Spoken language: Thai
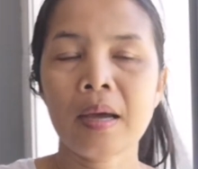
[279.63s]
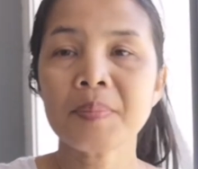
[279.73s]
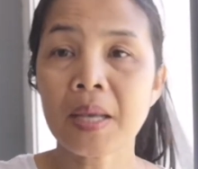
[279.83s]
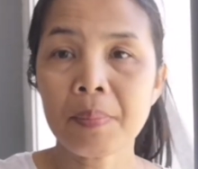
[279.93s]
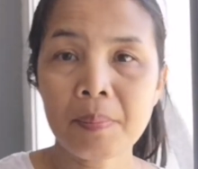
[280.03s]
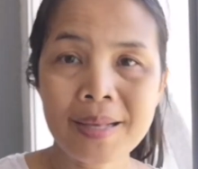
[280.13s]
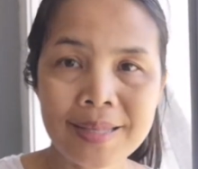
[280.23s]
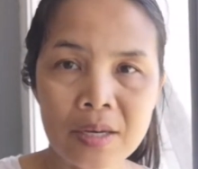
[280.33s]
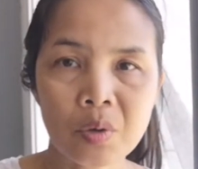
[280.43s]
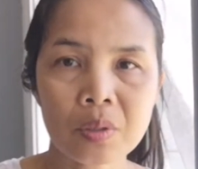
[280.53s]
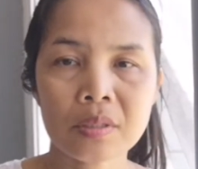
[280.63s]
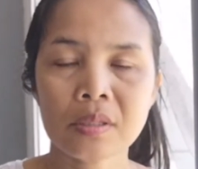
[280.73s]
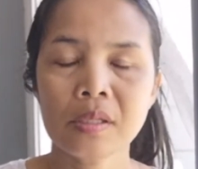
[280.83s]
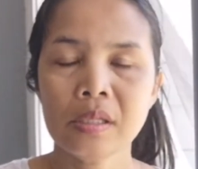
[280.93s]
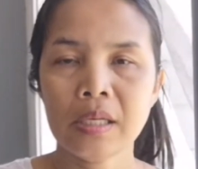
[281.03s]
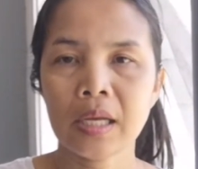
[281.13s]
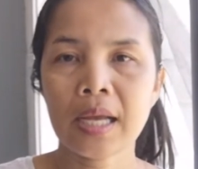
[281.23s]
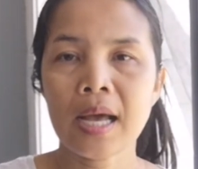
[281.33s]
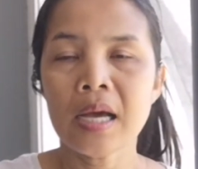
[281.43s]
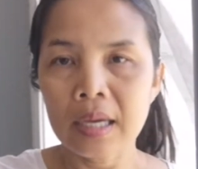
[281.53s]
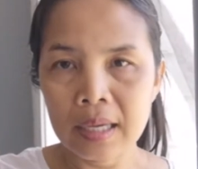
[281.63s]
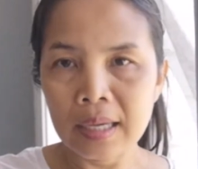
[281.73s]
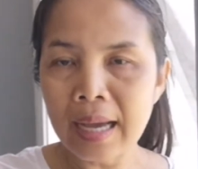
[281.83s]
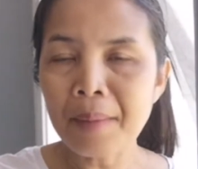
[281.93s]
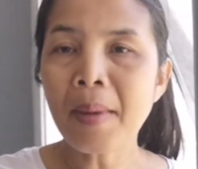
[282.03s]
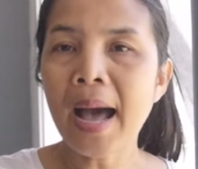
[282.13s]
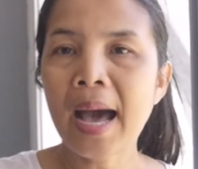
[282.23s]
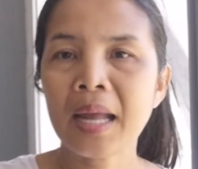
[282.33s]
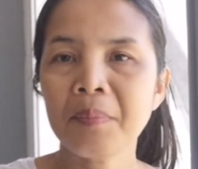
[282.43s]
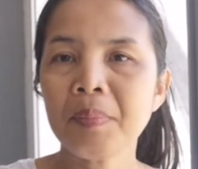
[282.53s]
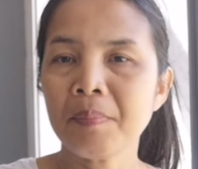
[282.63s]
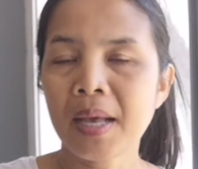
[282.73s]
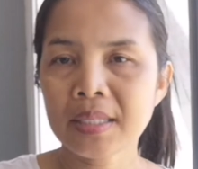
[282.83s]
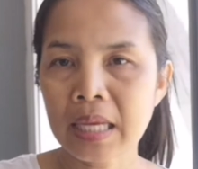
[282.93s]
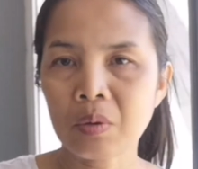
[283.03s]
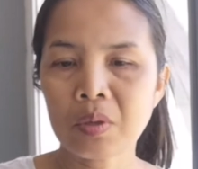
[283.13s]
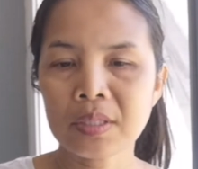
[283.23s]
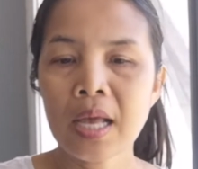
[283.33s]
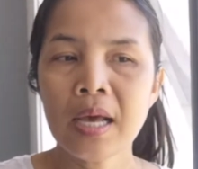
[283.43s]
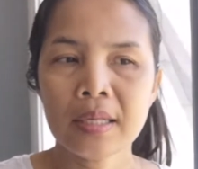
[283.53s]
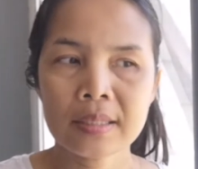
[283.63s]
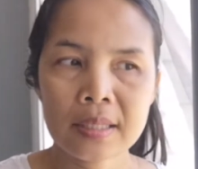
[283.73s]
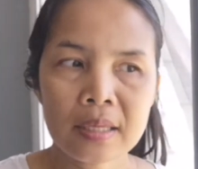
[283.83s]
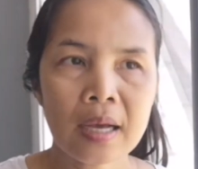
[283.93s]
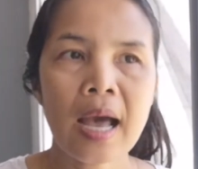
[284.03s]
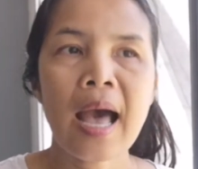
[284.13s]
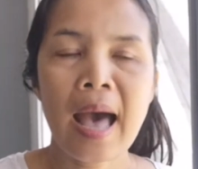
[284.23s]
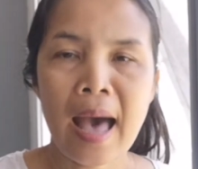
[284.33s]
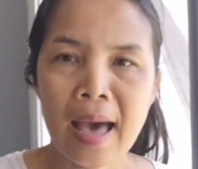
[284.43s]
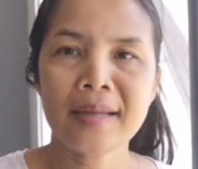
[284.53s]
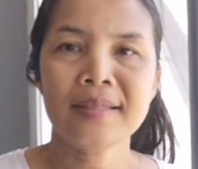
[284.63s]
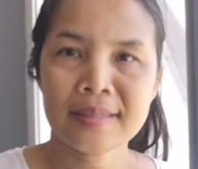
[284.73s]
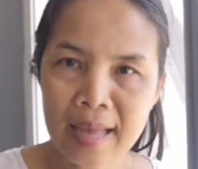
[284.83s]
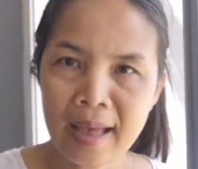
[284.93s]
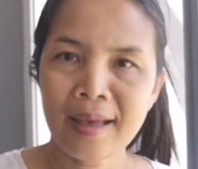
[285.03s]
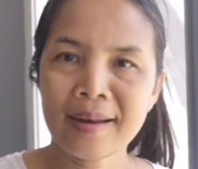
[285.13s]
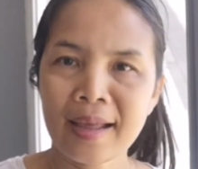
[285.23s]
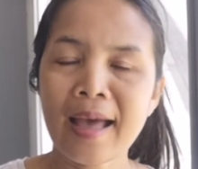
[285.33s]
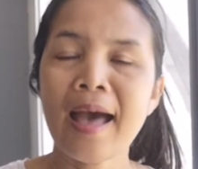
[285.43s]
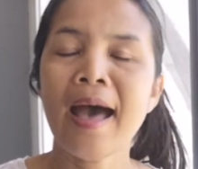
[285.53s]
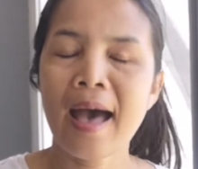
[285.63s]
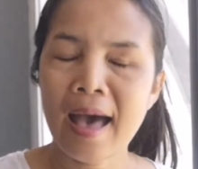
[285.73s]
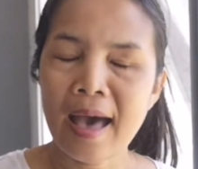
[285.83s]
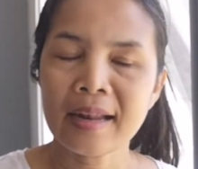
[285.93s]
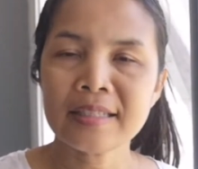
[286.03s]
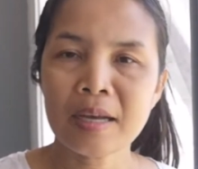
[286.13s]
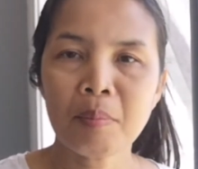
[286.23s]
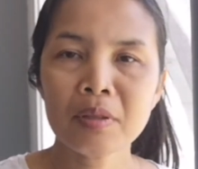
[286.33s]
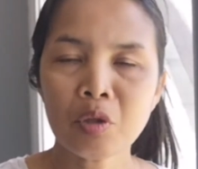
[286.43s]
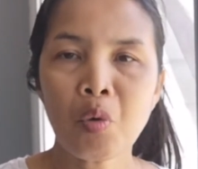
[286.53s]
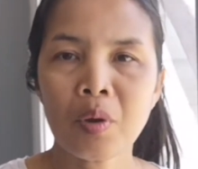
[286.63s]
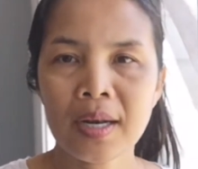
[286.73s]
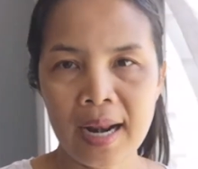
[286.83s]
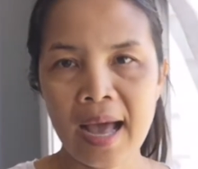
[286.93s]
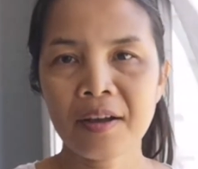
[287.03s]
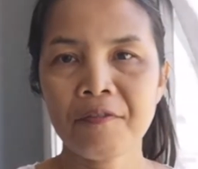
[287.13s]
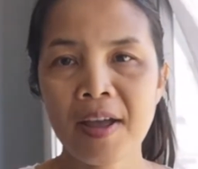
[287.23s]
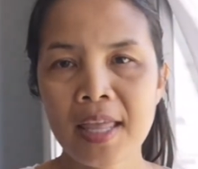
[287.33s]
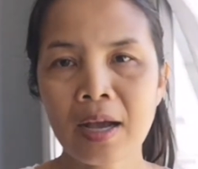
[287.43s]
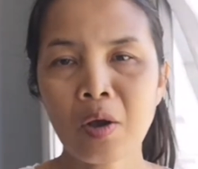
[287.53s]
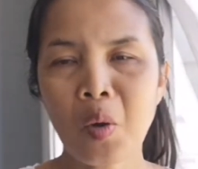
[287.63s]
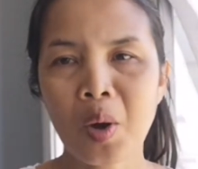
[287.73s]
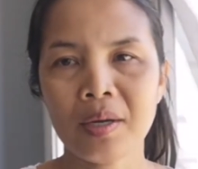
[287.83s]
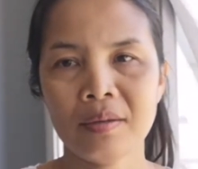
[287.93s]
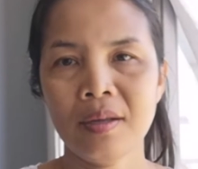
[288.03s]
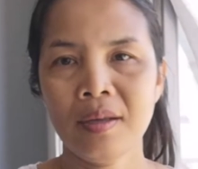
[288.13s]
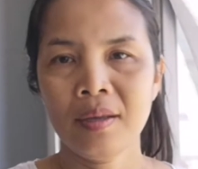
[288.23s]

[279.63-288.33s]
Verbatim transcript: คำศัพท์เป็นภาษานอสแล้วก็ คำอ่านเป็นภาษานอสซึ่งอาจจะนะคะอาจจะบ่ตรงหลักไวยากรณ์